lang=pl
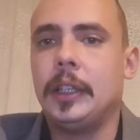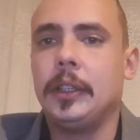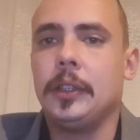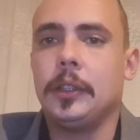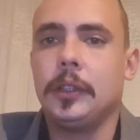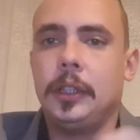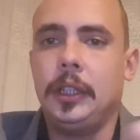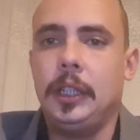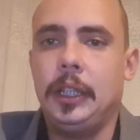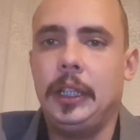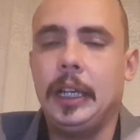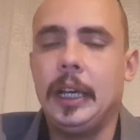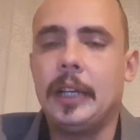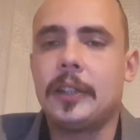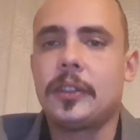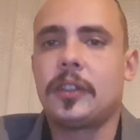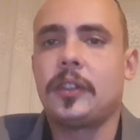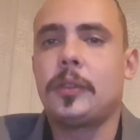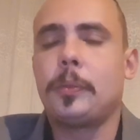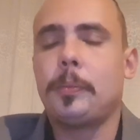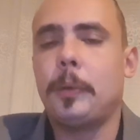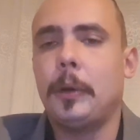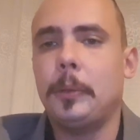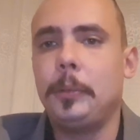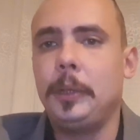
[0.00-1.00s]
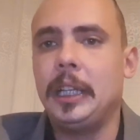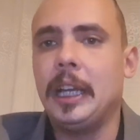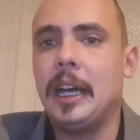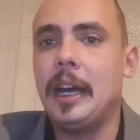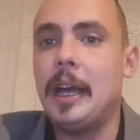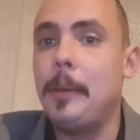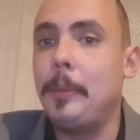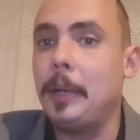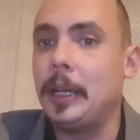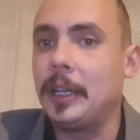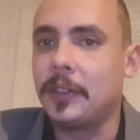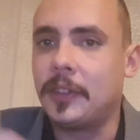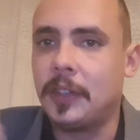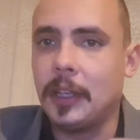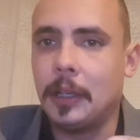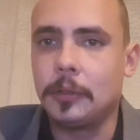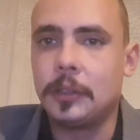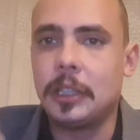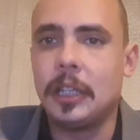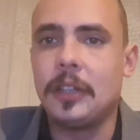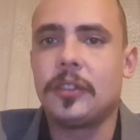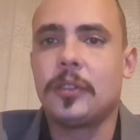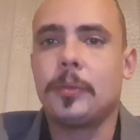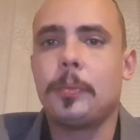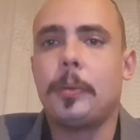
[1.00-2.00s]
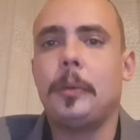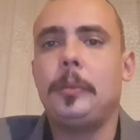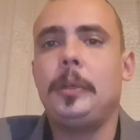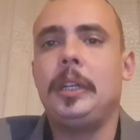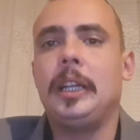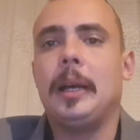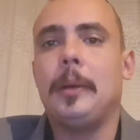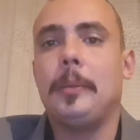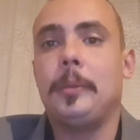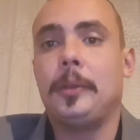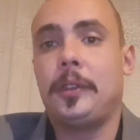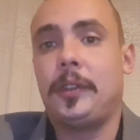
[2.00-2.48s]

No i jak wspominałem, jak cały czas wspominam,